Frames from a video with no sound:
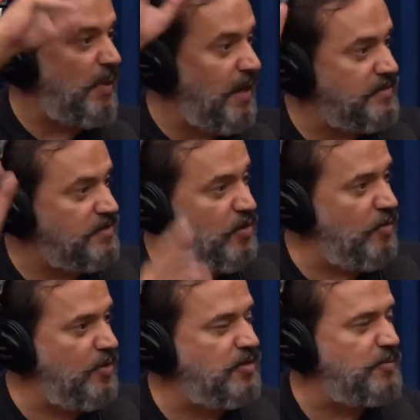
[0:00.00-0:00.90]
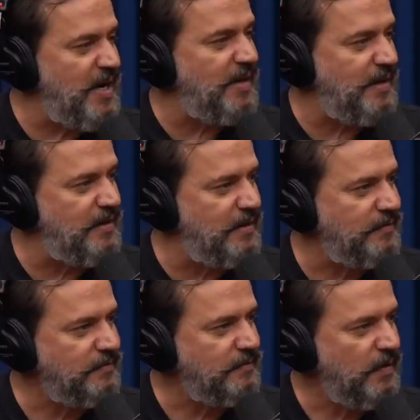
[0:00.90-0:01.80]
É cinco minutos de pancadaria.
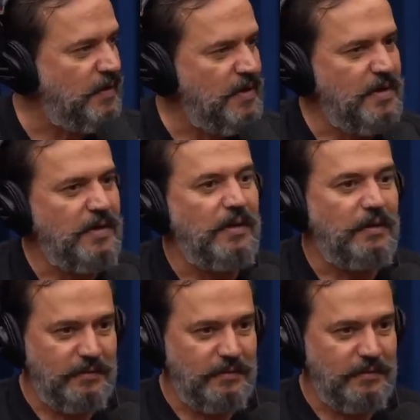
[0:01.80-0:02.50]
Como é que é?